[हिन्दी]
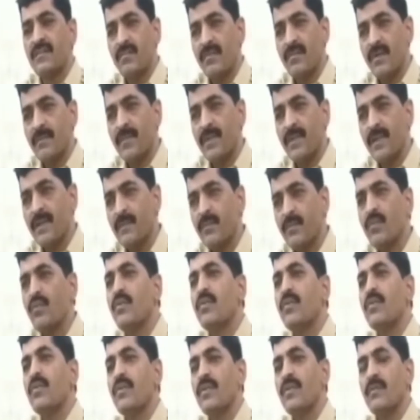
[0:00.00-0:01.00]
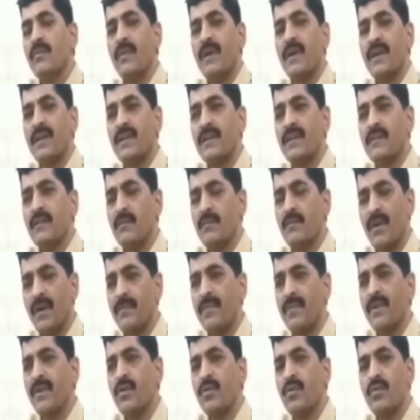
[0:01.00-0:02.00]
माफिया
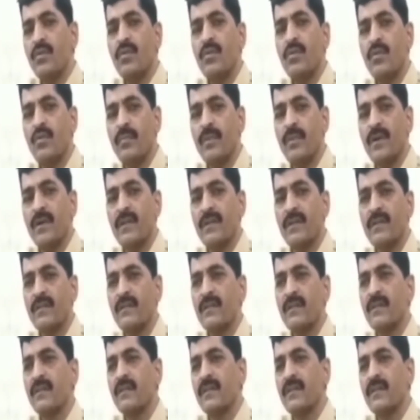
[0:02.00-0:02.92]
माफियाओं के ऊपर